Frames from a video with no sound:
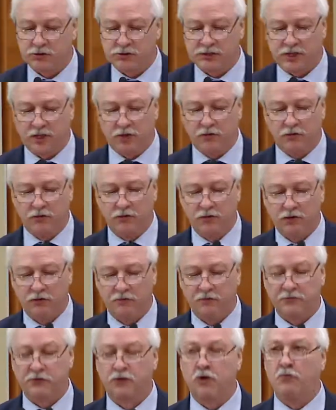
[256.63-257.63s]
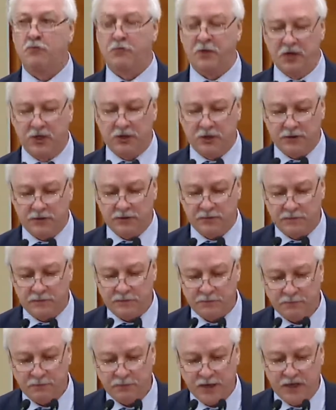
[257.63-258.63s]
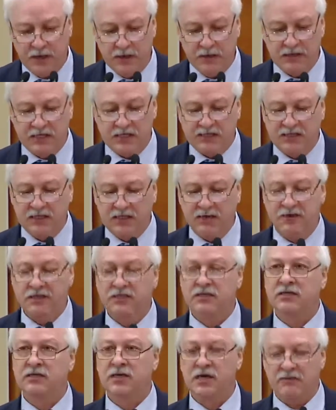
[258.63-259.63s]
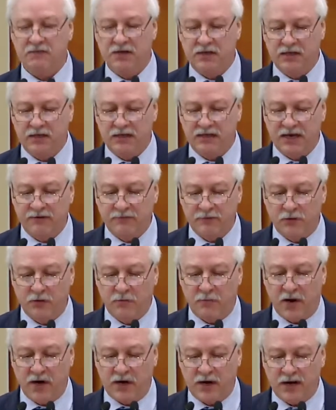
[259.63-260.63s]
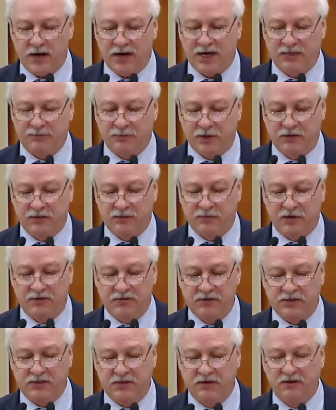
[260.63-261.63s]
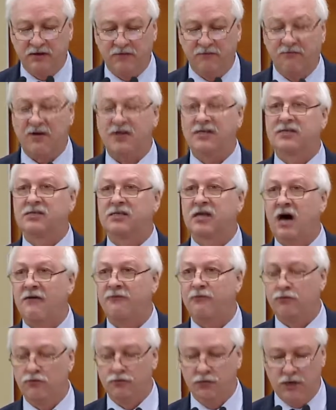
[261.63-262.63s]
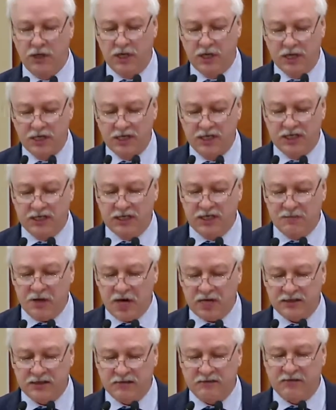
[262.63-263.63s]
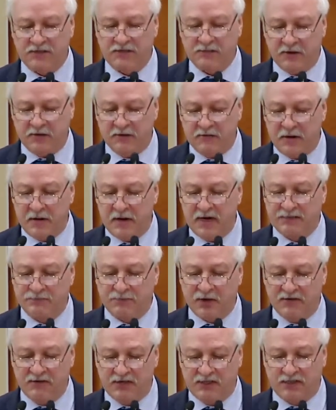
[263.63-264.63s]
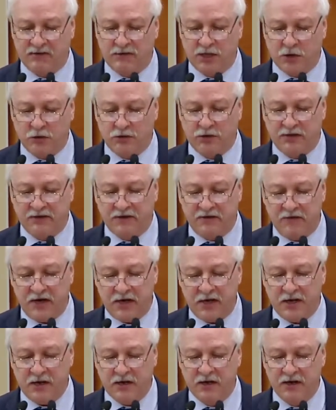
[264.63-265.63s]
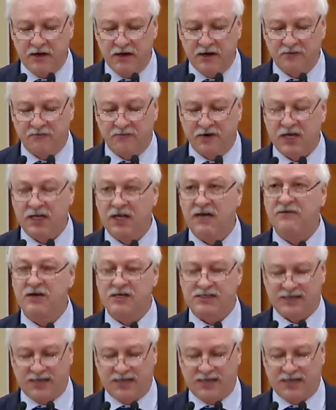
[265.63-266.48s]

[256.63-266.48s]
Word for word: страну в тупик. Если говорить откровенно, давно пора отправить правительство в отставку и немедленно сформировать правительство народного доверия во главе с